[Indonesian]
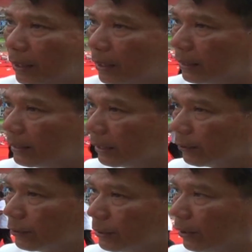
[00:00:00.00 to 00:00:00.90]
uh,
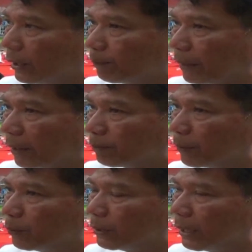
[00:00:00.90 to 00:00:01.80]
diikuti oleh para
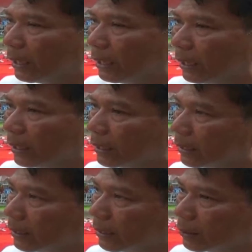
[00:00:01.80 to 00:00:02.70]
pemuda
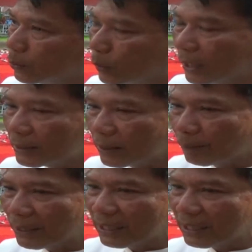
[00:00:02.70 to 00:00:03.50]
uh, eh, 2 sampai